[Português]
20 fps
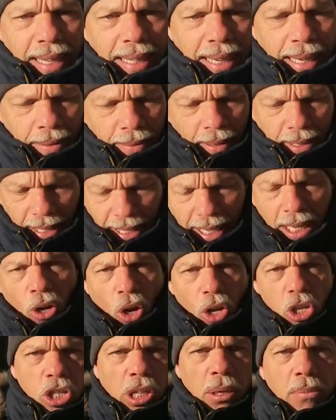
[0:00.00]
Né? E
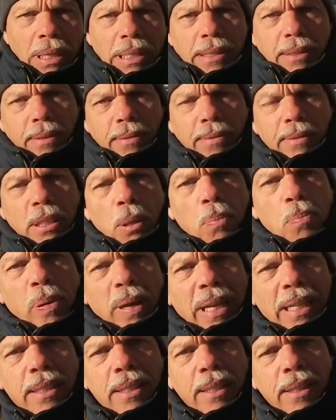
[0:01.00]
logicamente
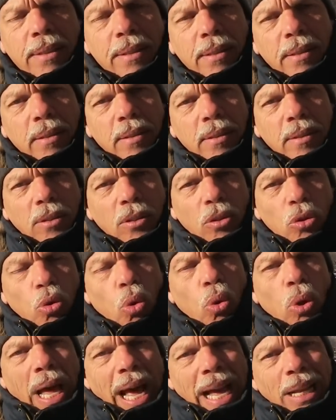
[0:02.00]
depende
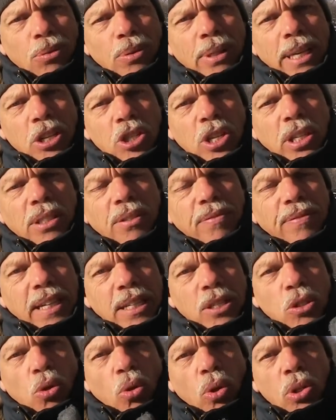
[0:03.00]
do lado que a gente vê
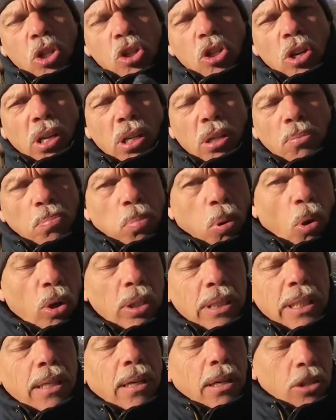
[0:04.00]
as coisas,
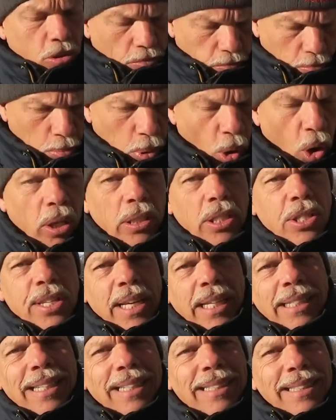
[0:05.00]
pode, pode se
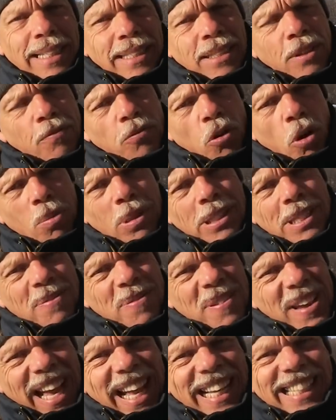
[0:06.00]
entender de forma
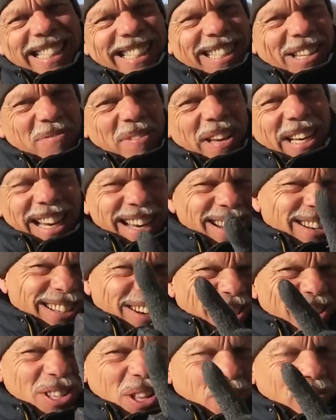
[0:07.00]
diferente também, né?
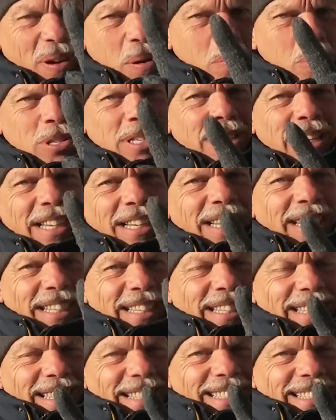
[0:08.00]
Nós não vamos
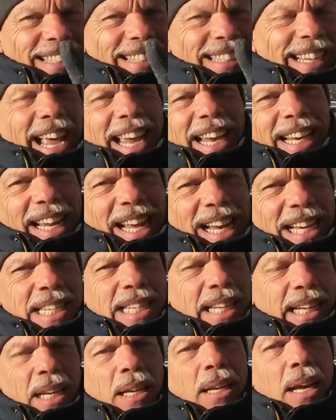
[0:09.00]
cair
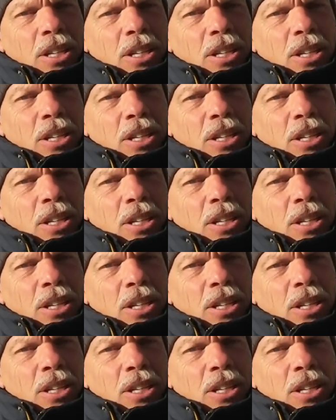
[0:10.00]
nessa, né?